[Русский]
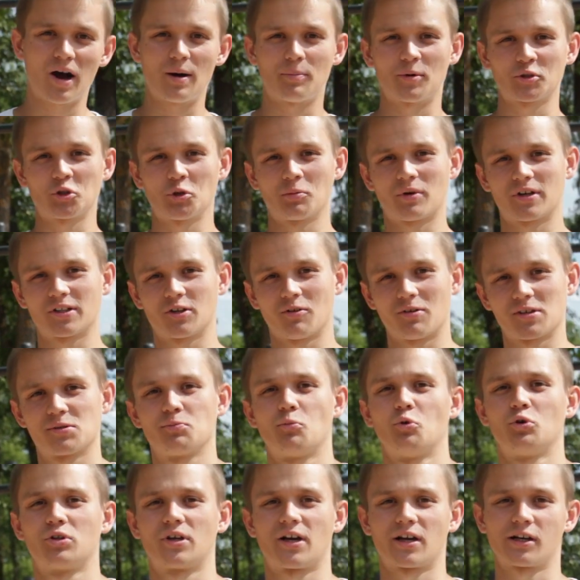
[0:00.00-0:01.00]
а потом, когда у вас
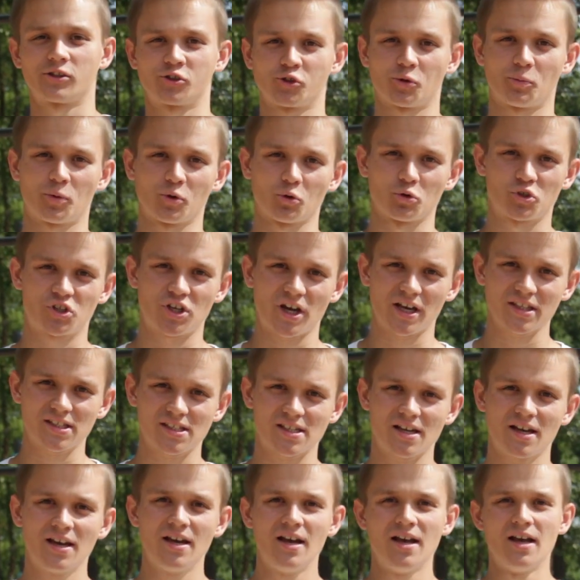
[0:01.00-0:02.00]
будет хорошо
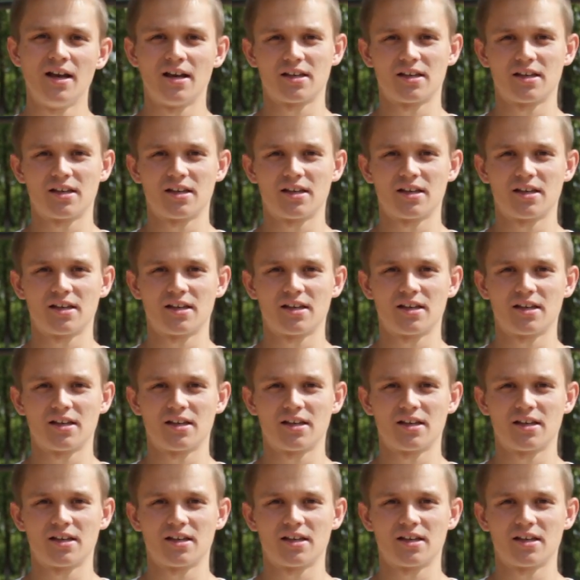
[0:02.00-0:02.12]
получаться,